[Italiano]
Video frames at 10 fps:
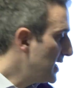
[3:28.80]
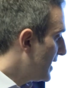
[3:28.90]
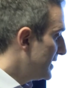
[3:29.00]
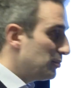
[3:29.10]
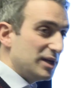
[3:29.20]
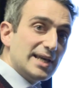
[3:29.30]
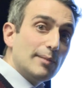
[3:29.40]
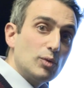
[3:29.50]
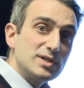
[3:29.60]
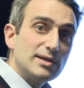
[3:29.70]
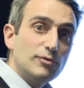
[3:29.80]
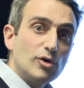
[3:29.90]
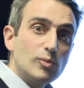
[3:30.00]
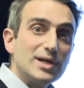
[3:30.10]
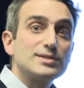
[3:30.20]
ed applichiamo questa
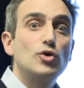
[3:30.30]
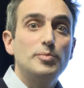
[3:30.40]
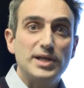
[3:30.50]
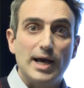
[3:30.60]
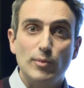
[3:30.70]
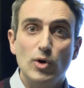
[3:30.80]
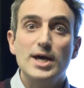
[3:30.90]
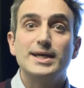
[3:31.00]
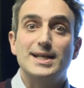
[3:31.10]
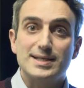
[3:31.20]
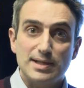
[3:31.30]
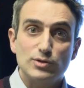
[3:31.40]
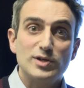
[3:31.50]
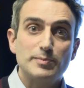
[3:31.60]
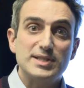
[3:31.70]
formula, scopriamo che la
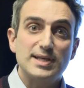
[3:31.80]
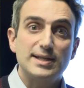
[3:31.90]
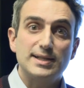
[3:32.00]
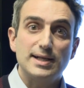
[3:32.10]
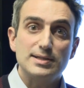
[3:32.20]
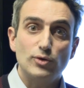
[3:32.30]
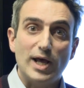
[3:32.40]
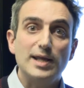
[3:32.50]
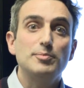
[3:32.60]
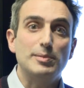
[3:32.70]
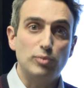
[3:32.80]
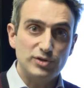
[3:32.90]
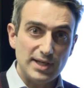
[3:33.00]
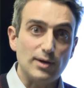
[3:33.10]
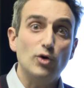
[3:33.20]
Stazione Spaziale Internazionale per
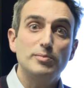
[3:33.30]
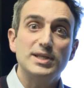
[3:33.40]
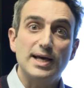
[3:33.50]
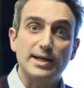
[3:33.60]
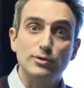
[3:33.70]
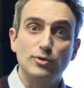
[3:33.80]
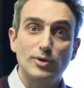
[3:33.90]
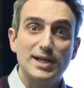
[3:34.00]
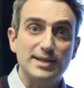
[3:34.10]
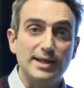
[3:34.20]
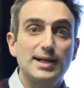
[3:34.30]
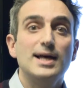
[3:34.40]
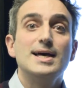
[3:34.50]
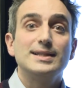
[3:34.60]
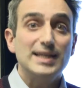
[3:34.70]
poter orbitare intorno alla Terra
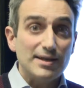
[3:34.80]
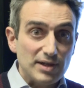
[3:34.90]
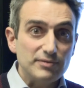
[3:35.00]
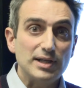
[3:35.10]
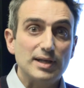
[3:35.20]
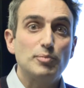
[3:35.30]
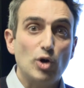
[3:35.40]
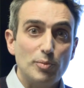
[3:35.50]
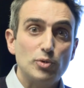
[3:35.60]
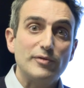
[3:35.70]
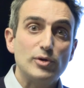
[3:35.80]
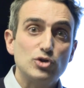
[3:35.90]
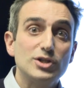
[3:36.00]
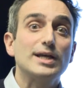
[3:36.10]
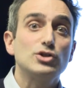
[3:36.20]
deve avere proprio una
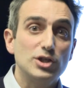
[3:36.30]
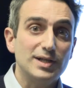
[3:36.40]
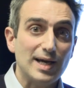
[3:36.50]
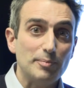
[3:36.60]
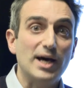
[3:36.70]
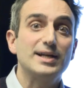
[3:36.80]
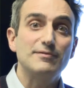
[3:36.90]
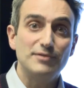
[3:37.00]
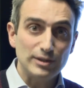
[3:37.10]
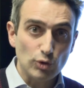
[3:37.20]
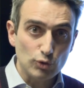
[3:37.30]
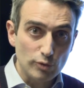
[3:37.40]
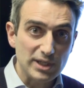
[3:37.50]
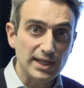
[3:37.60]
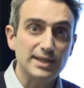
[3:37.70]
velocità circa pari a
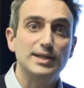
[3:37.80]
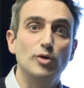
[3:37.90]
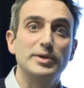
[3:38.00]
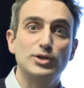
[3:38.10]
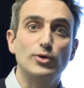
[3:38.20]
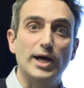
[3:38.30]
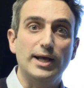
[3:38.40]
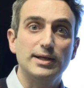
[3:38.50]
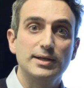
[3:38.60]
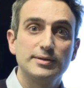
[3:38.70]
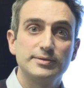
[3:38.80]
28.000 km orari.